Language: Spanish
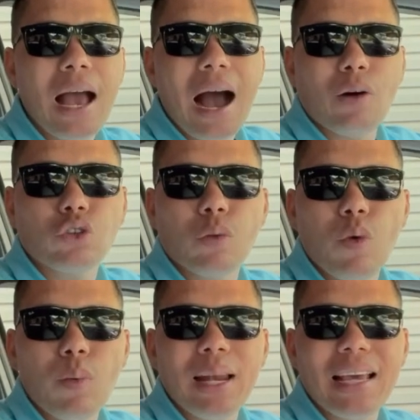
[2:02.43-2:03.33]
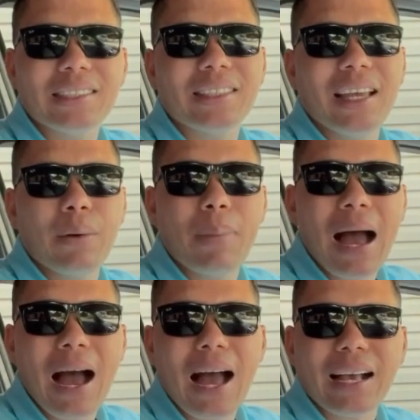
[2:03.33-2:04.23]
automóviles de
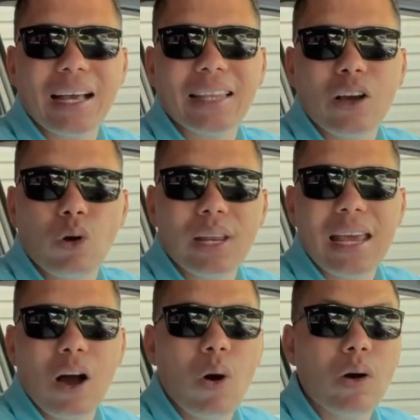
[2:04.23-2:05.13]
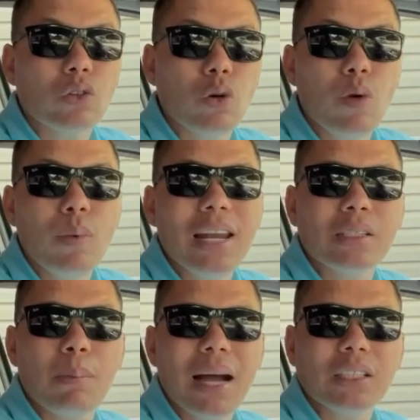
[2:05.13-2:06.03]
baja categoría o
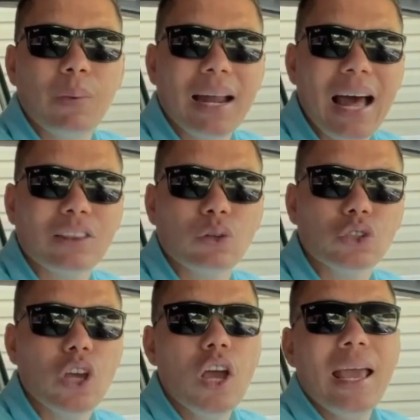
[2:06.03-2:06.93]
automóviles más baratos